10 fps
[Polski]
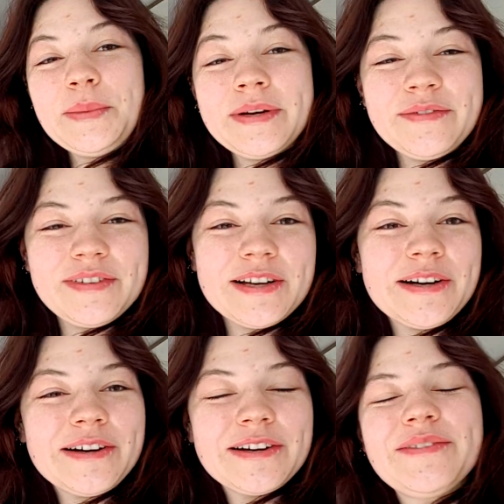dobry
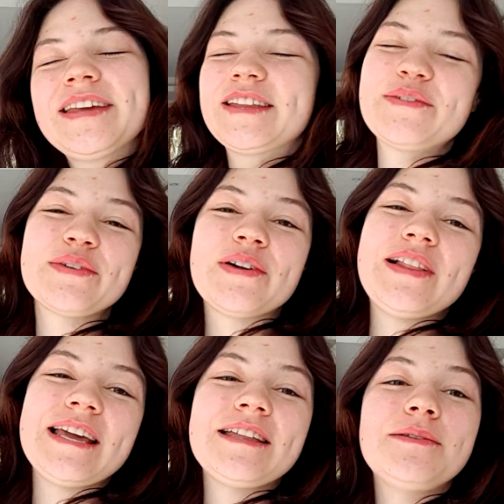vlog, witam w
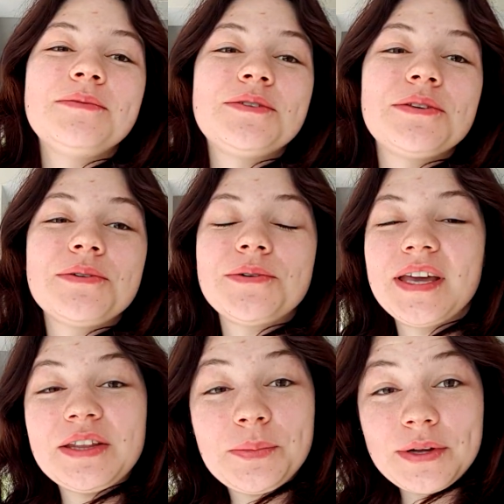kolejnym dniu.
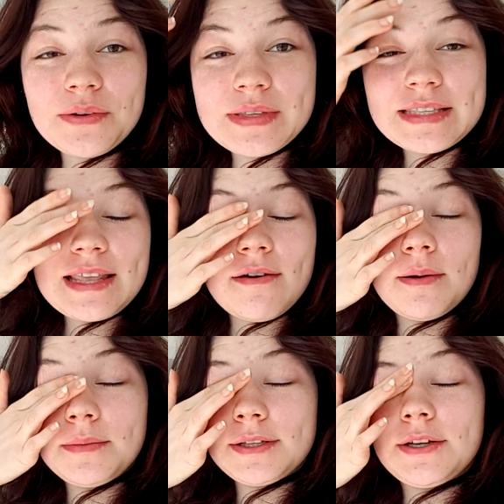Ja dopiero
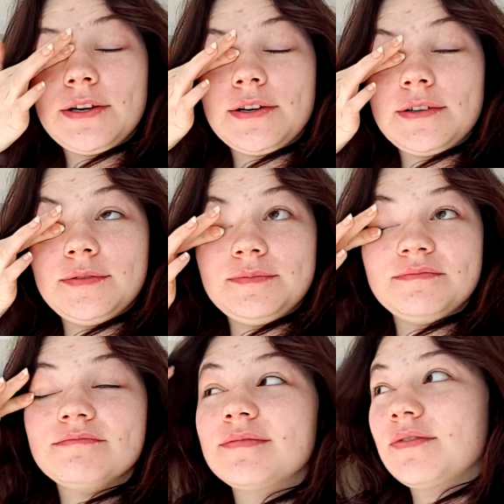wstałam, dlatego
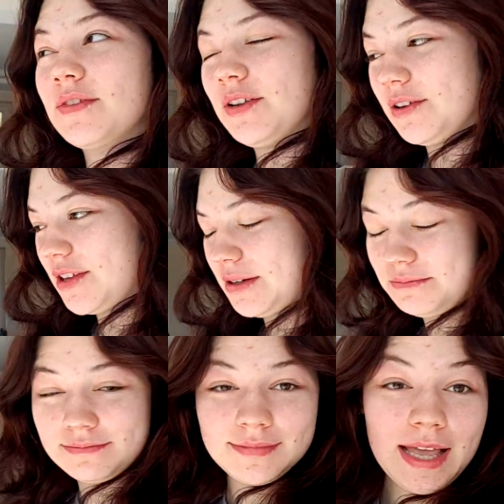
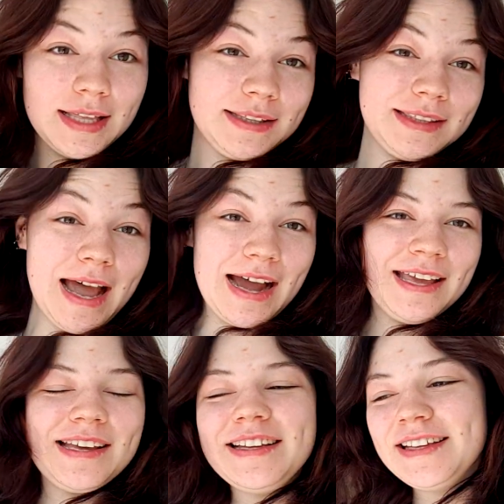wyglądam e, tak.
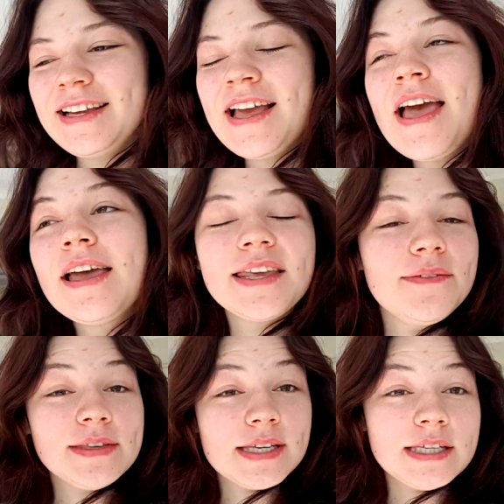Jak
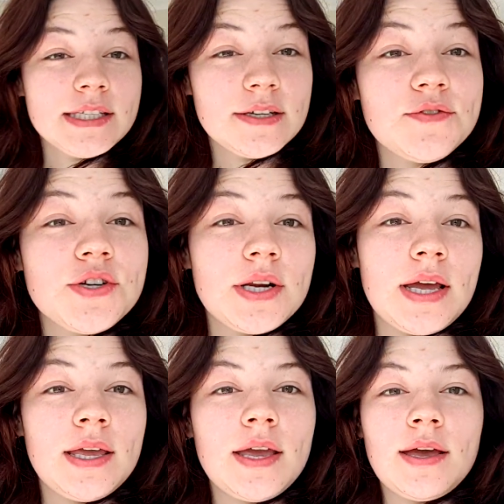widzieliście
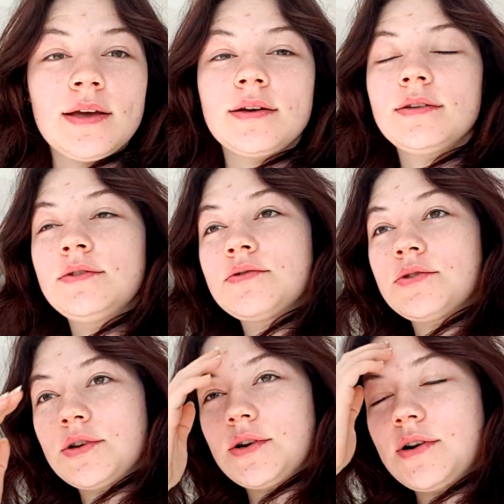wczoraj e,
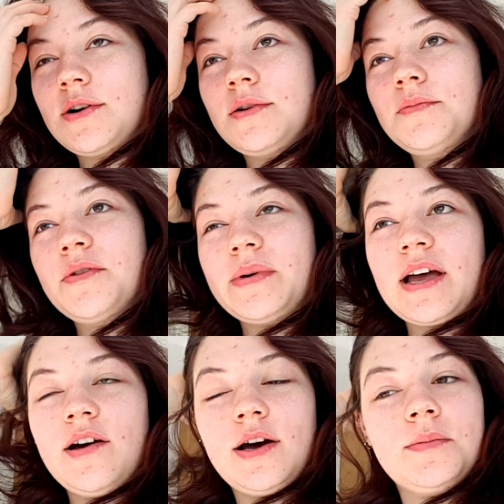dużo
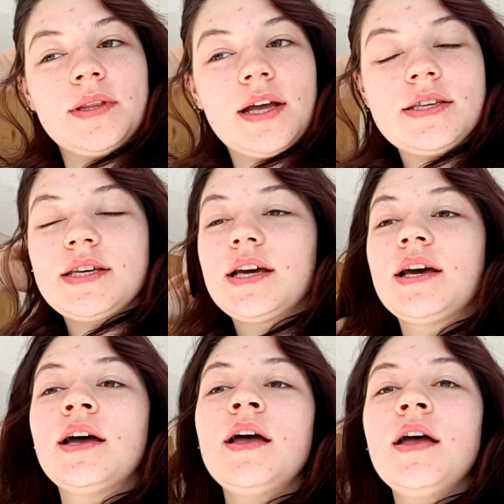pomagałam
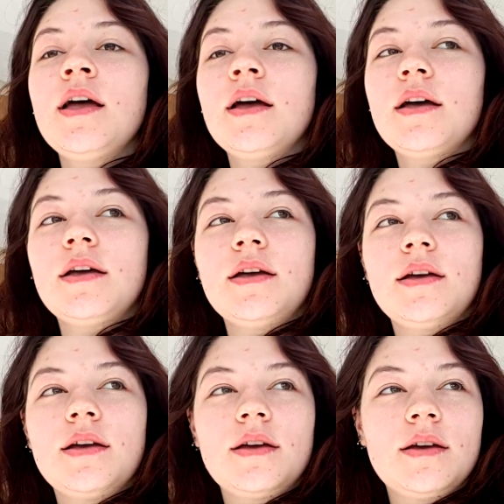tacie.
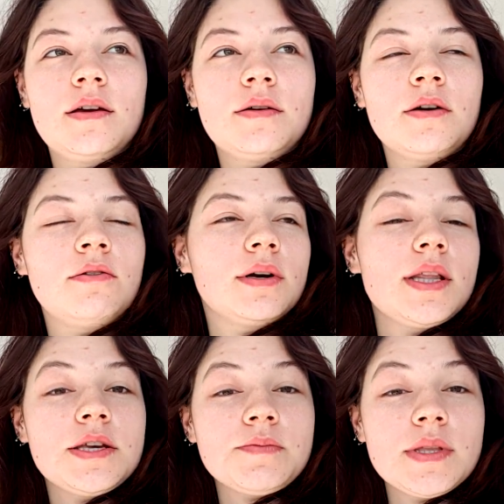E,
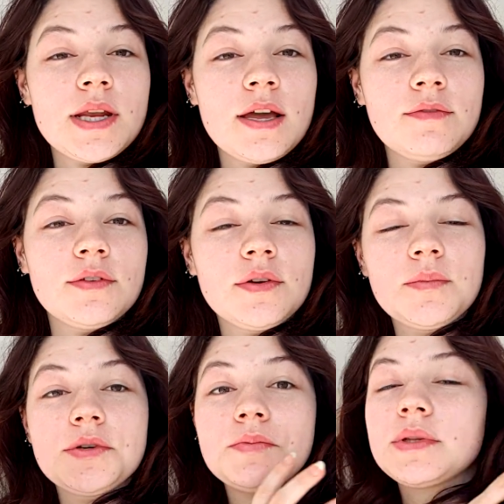okładaliśmy drewno,
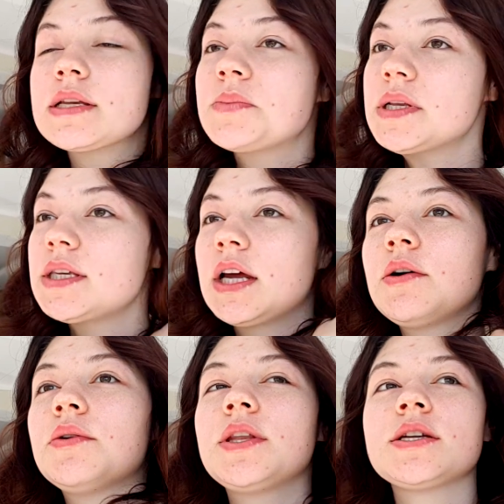byliśmy na
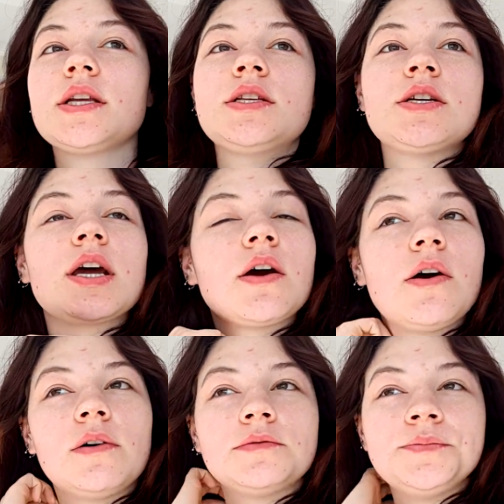spacerku też nad
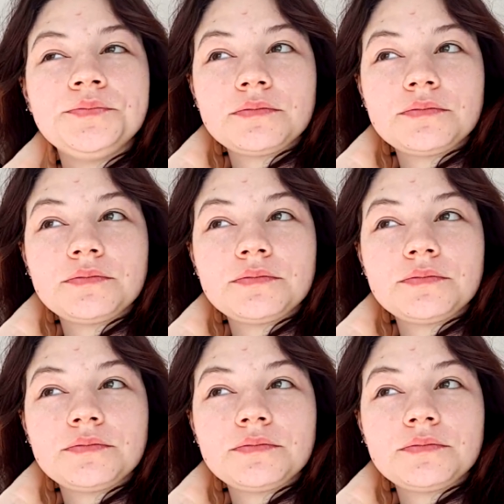rzeką.